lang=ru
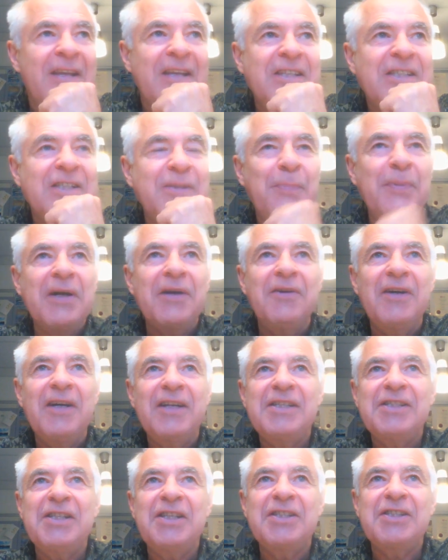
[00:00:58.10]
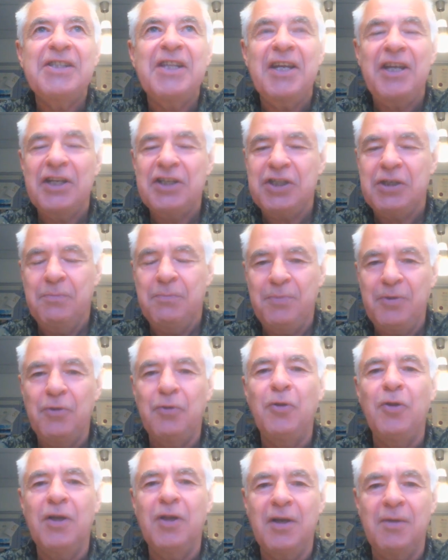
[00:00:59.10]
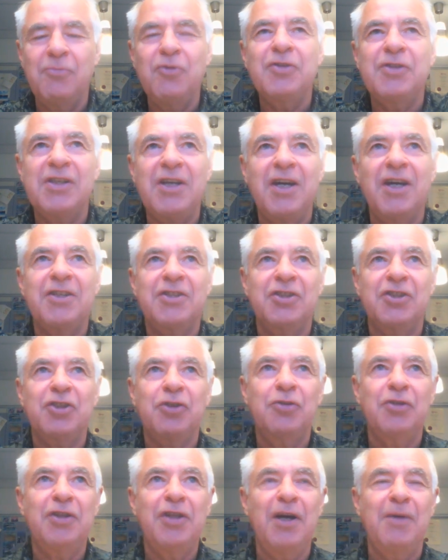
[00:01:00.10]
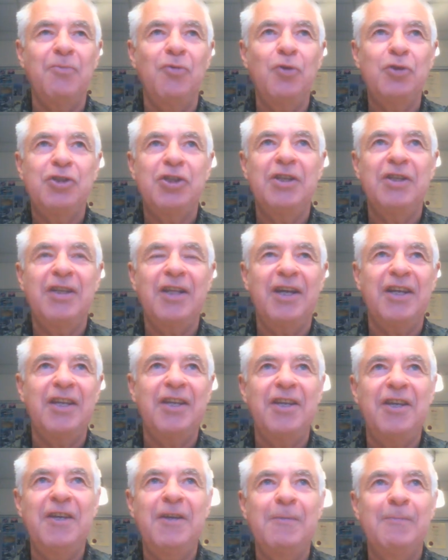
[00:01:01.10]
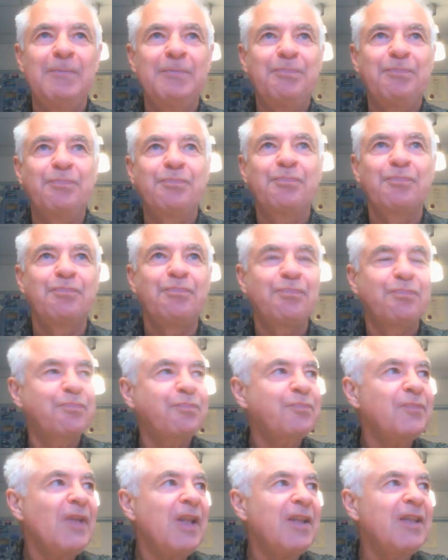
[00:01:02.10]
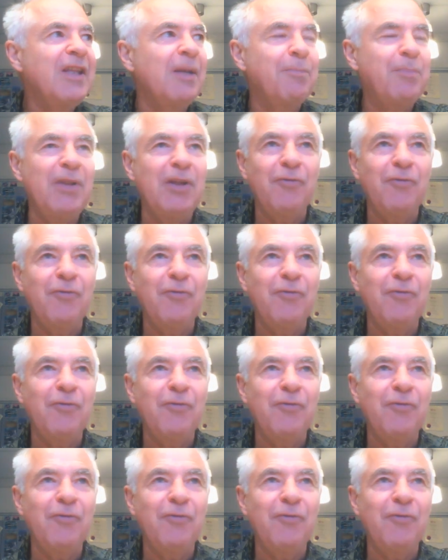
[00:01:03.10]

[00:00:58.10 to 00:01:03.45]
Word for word: если поговорить с настоящим биологом, он скажет, что там очень такие на